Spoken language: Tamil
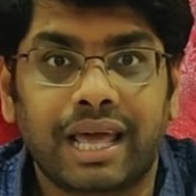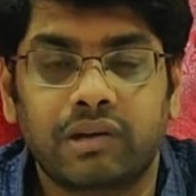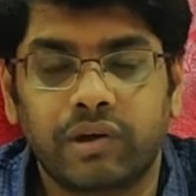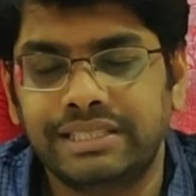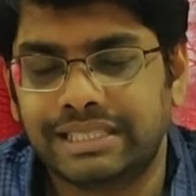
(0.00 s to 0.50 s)

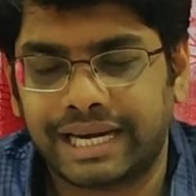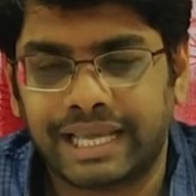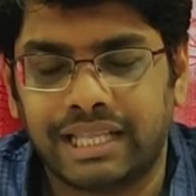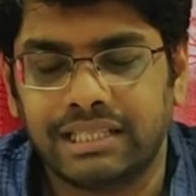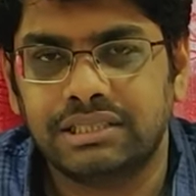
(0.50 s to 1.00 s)
ரேர் காயின்ஸ்
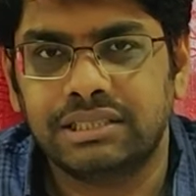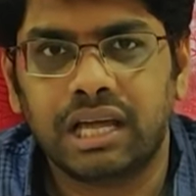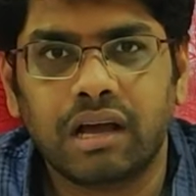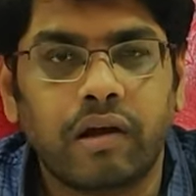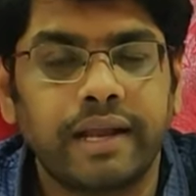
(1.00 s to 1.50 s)
கிடையாது
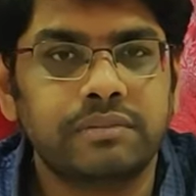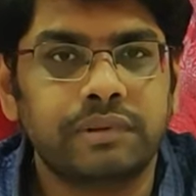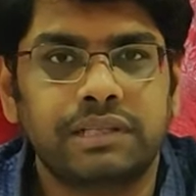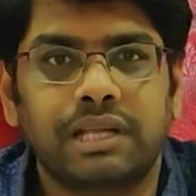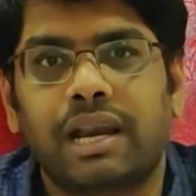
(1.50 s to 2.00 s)
சில
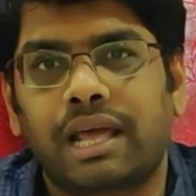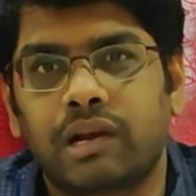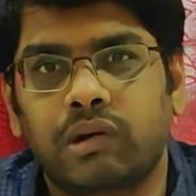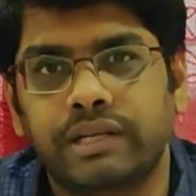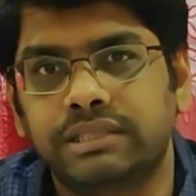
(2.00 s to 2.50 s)
காயின்ஸ் மட்டும்தான்
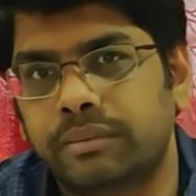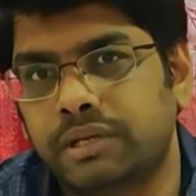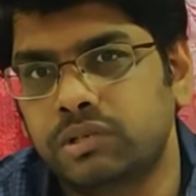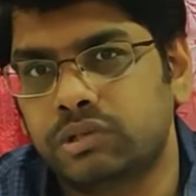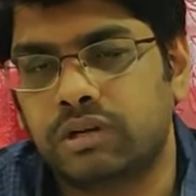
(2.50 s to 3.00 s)
ரேர் காயின்ஸ்
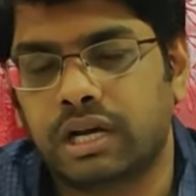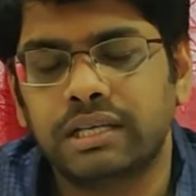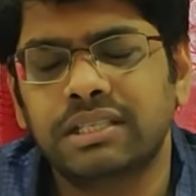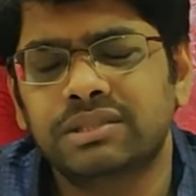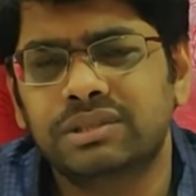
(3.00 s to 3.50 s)
அப்படின்னு
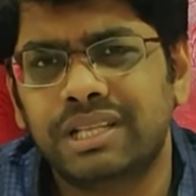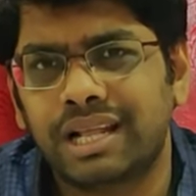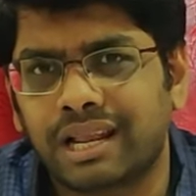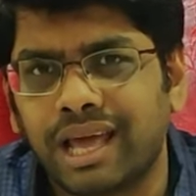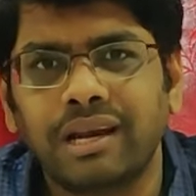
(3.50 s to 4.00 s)
சொல்லுவாங்க ஸோ
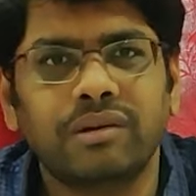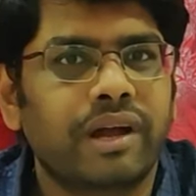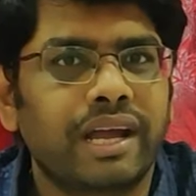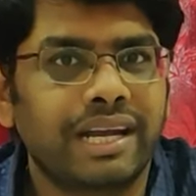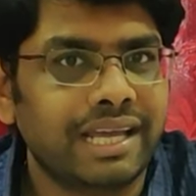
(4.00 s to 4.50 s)
இந்த ரேர்
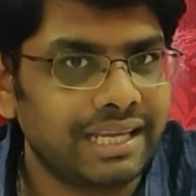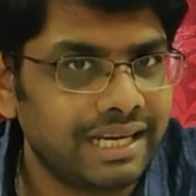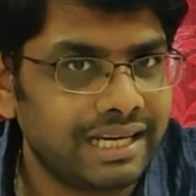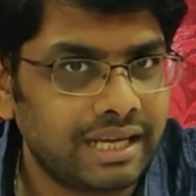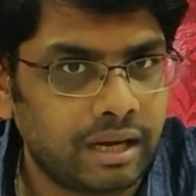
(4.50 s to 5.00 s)
காயின்னா
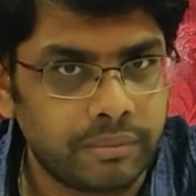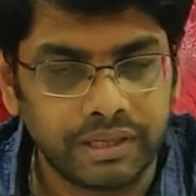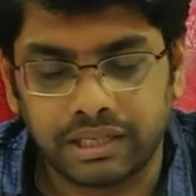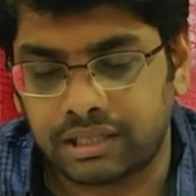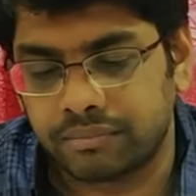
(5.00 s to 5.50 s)
என்ன
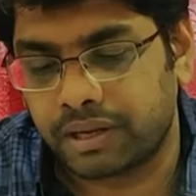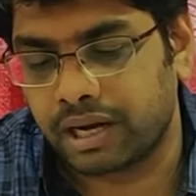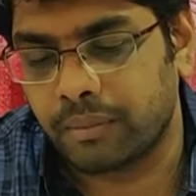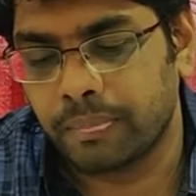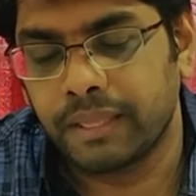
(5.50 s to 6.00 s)
அப்படின்றத பார்க்கலாம்